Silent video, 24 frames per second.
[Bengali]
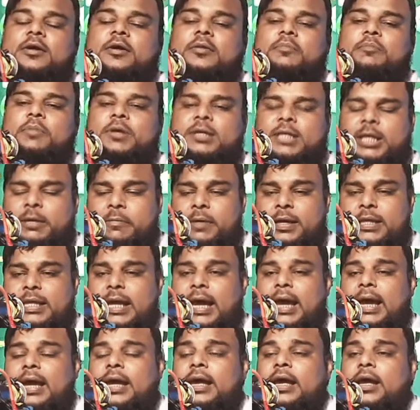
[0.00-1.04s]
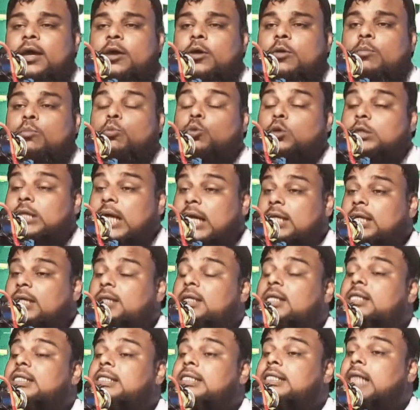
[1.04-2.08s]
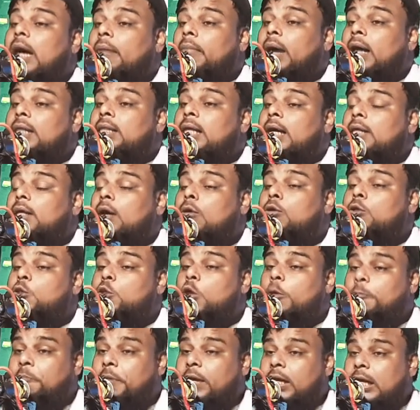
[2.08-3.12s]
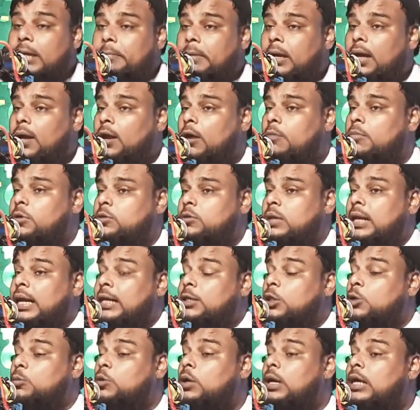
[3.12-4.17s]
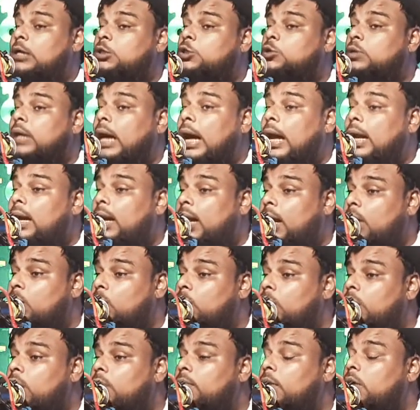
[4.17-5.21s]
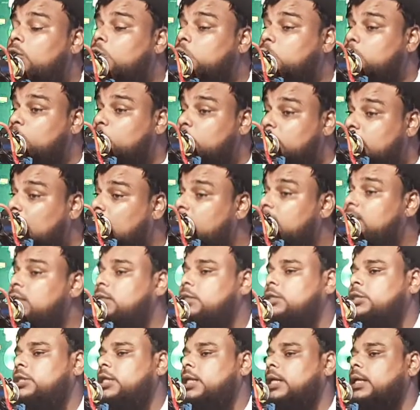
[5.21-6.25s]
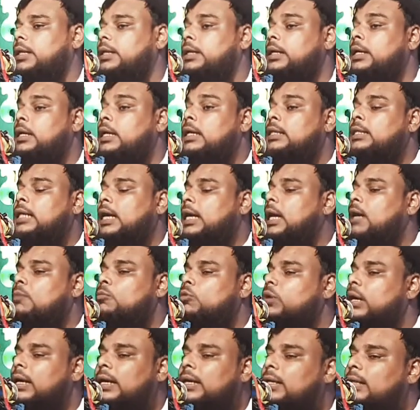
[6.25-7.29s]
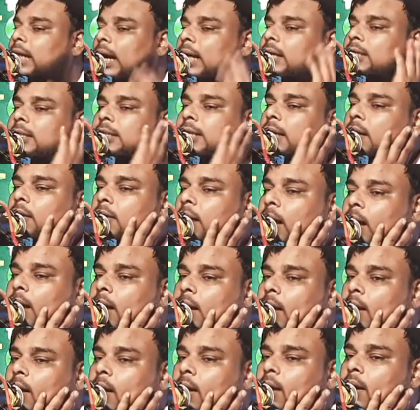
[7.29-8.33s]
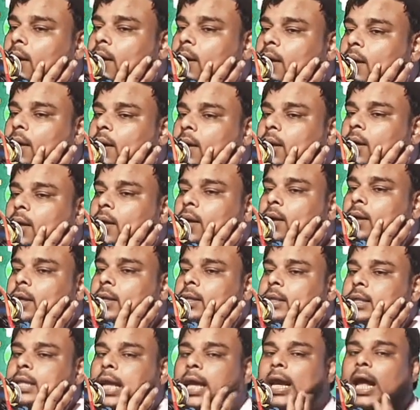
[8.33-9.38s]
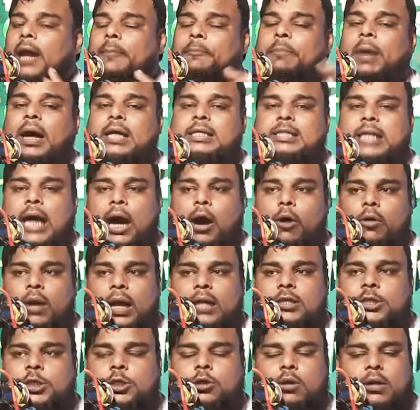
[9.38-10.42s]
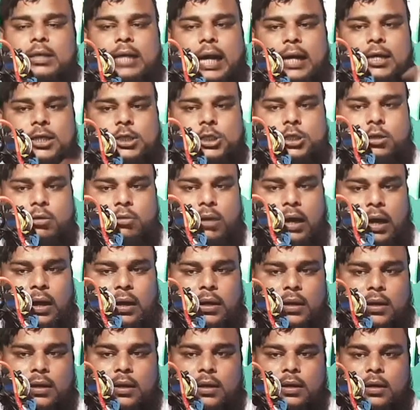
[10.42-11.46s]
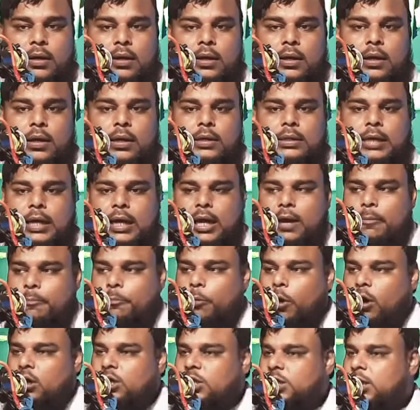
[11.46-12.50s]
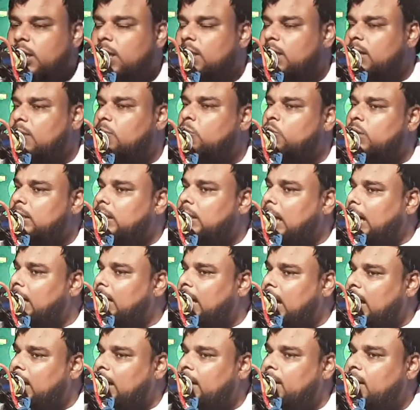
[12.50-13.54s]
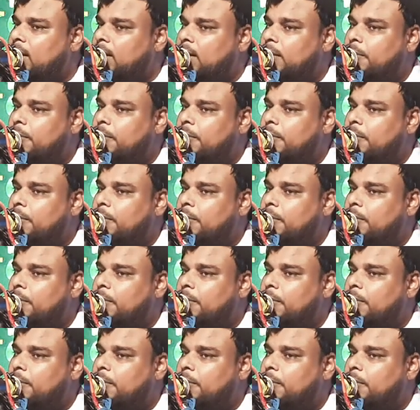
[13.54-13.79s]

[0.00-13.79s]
পৃথিবীতে মুজাদেদের জামান দাদা হুজুর পীর কেবলা রহমতুল্লাহ এত বড় একজন আল্লাহর ওলি মানুষ মুজাদ্দেদ ছিলেন তানার মুখে কি দাড়ি ছিল না তানার পাঁচ আওলাদ ছিল দাড়ি ছিল না তার বংশে কি মুখে দাড়ি রাখেনি